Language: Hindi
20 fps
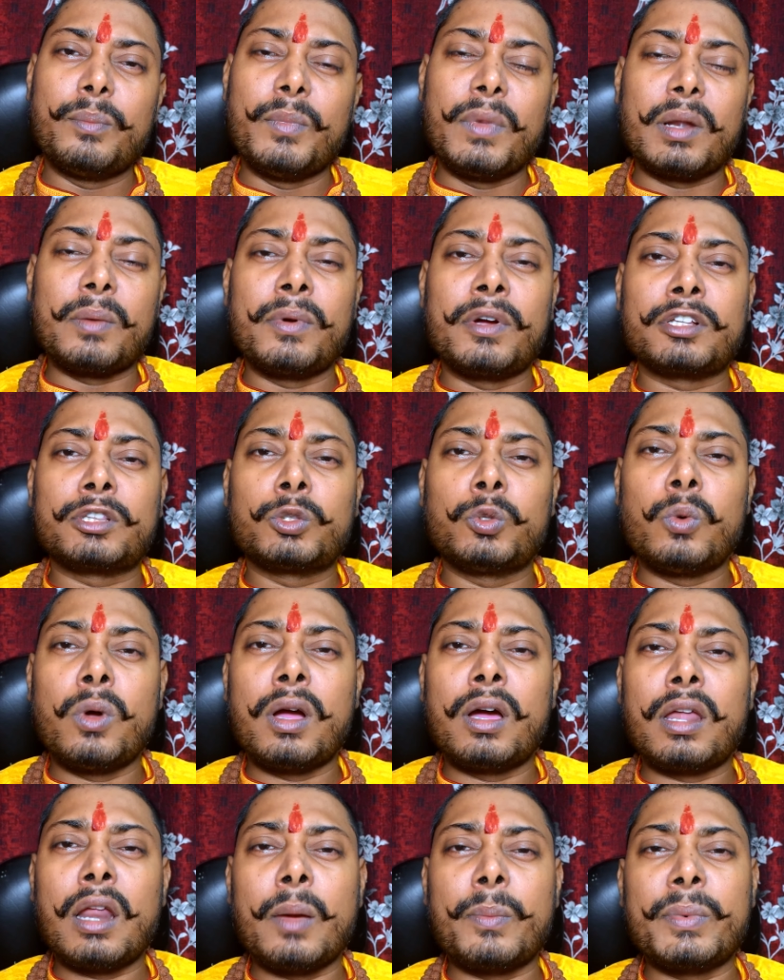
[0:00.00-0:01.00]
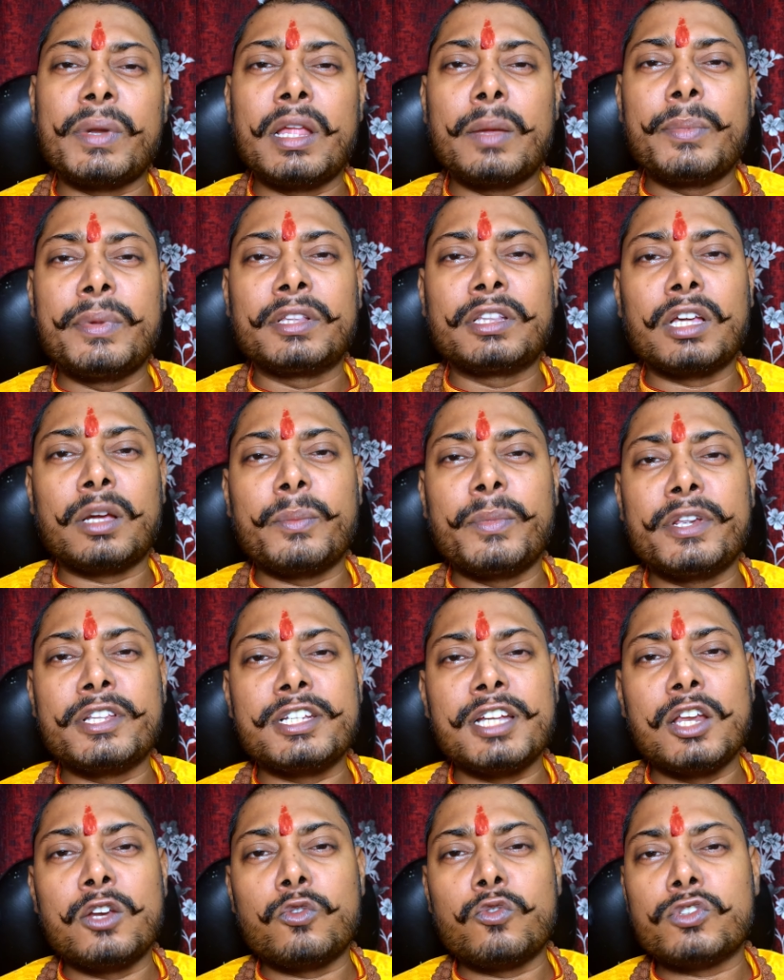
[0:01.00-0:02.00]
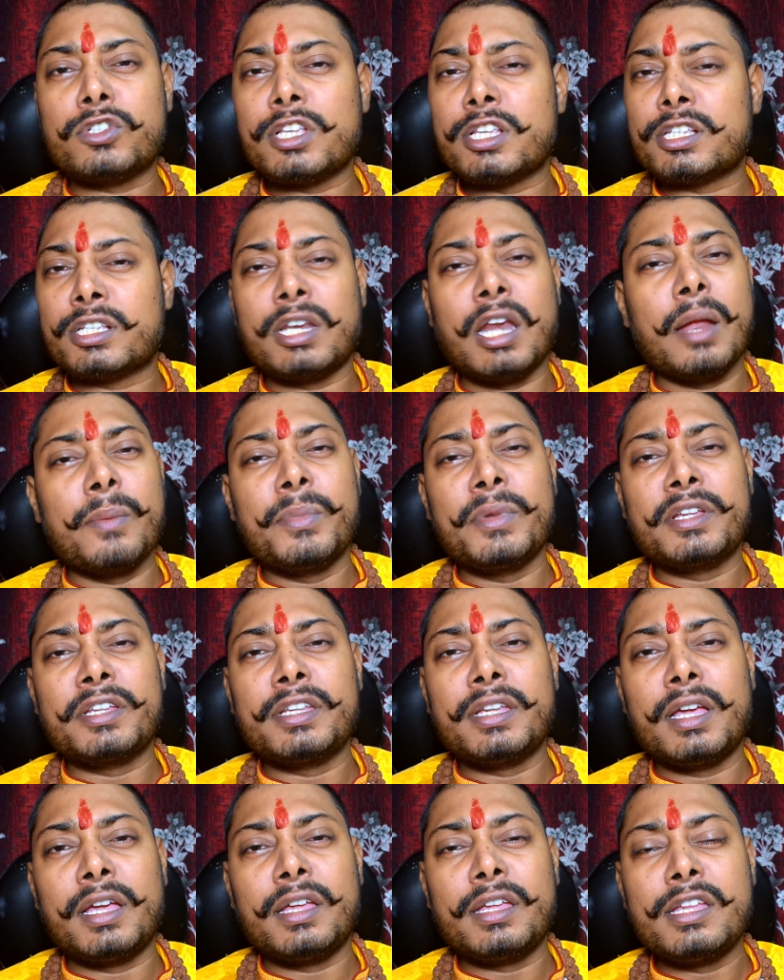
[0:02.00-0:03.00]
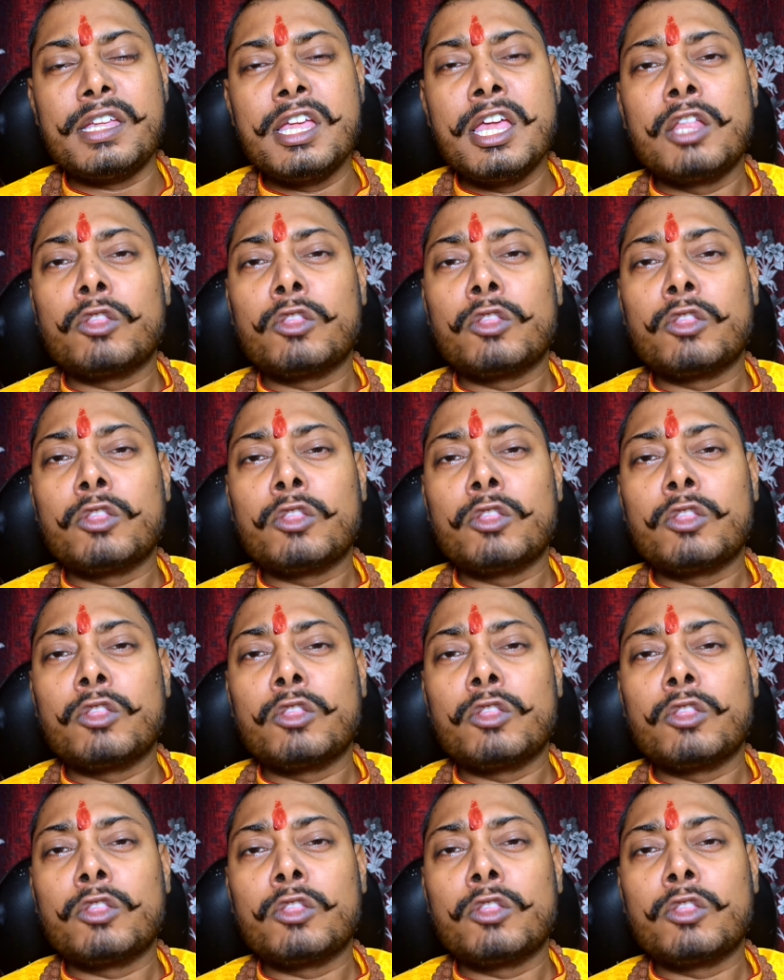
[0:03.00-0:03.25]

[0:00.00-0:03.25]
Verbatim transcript: मेरे वक्तों अगर आपने अभी तक मेरे चैनल को सब्सक्राइब नहीं किया है